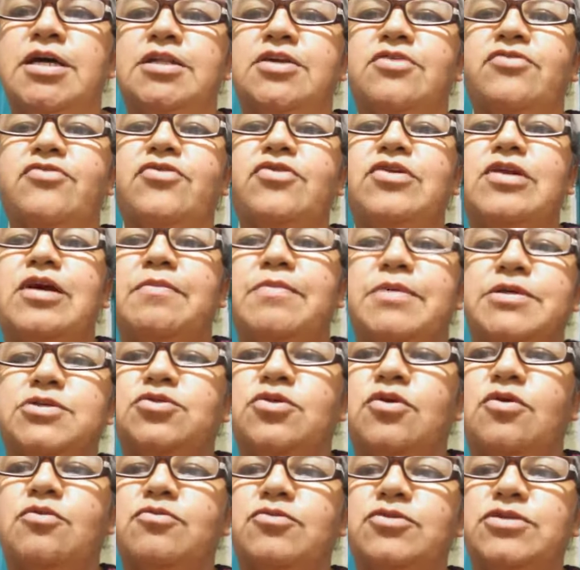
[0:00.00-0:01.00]
Então, vamos lá,
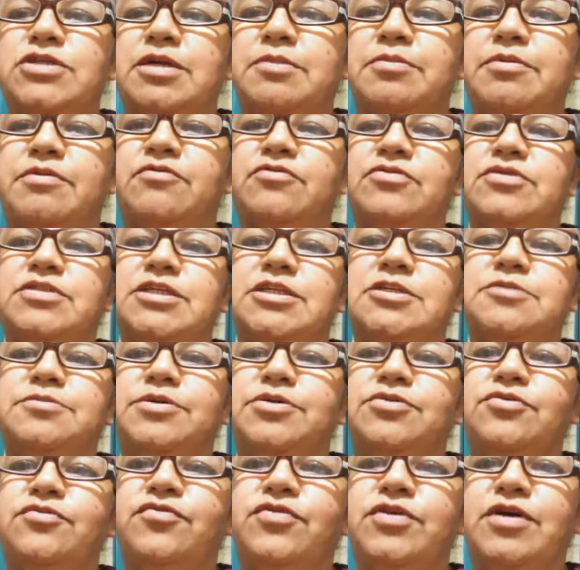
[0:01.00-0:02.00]
pessoal, vou mostrar para vocês
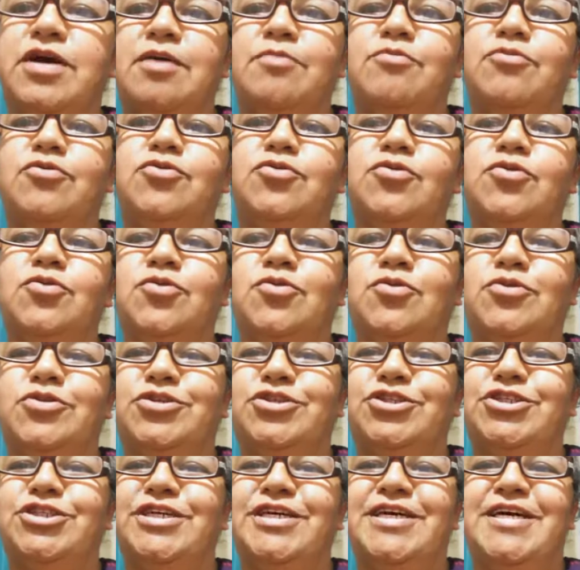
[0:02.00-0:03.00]
para não ficar muito
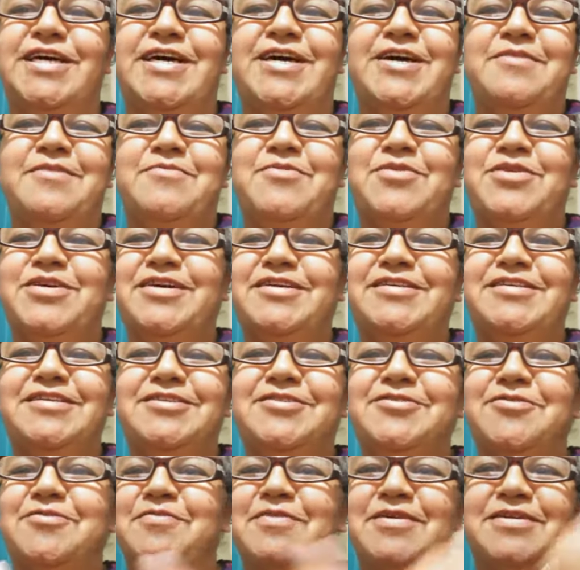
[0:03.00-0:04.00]
longe, porque a
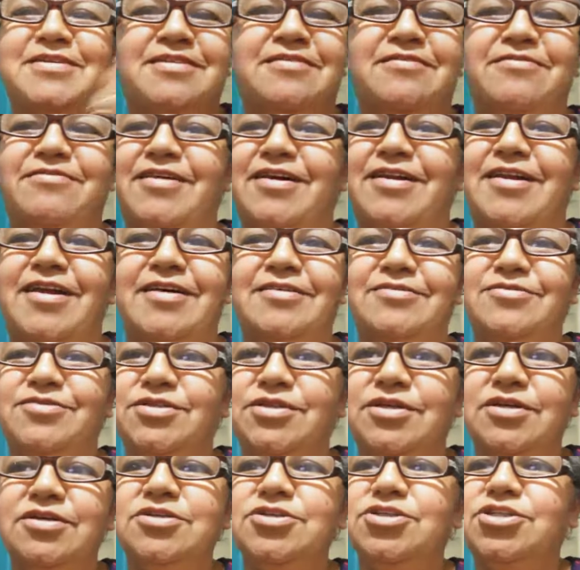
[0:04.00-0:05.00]
gente começa a falar no
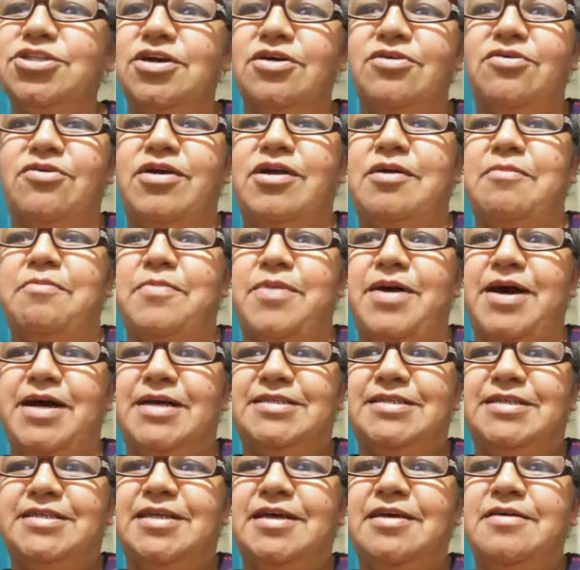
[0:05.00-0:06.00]
instantinho a hora
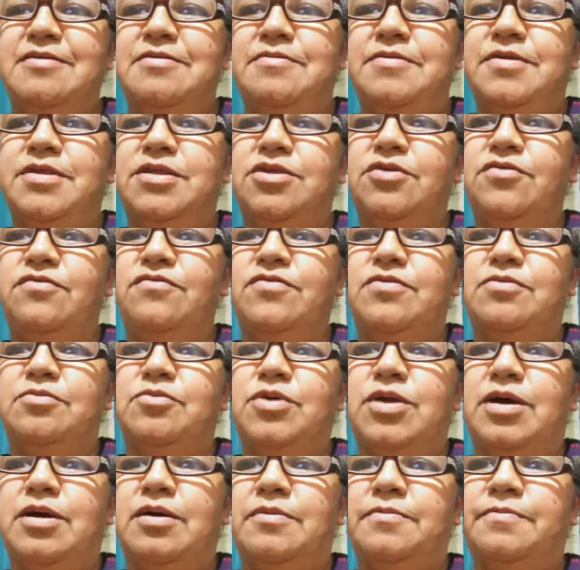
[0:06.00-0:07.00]
passa, né? Então
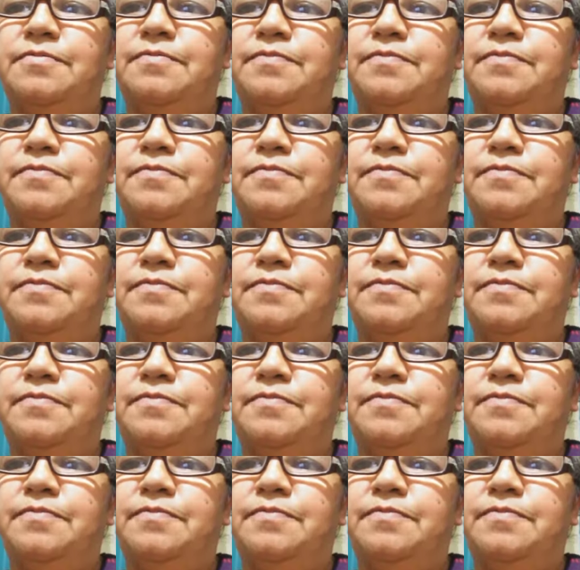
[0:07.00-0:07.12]
vamos lá.